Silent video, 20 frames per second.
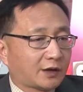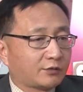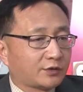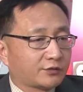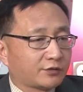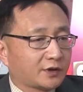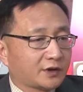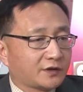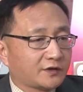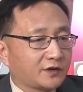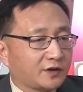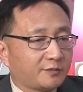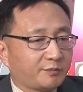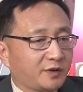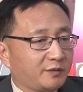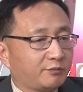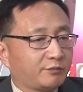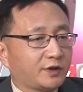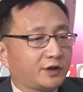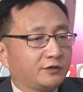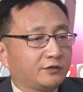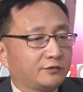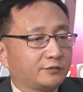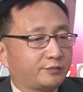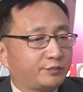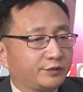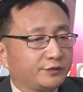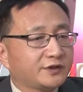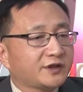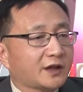我觉得这个并没有
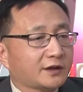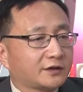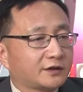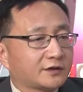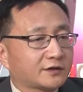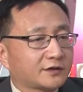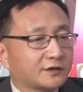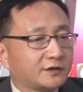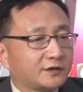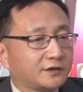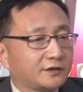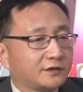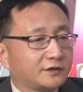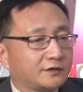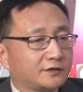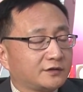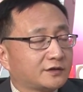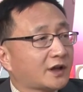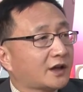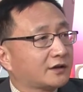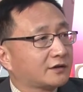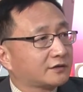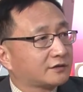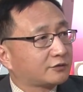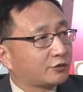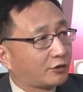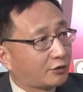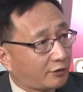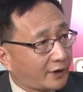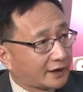不见得是一件
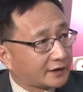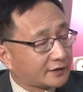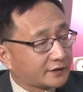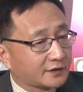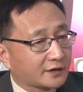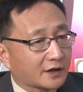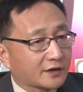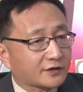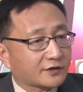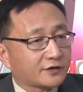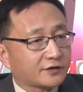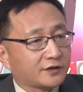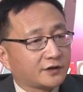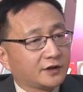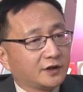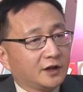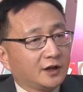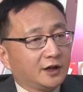多坏的一件事情。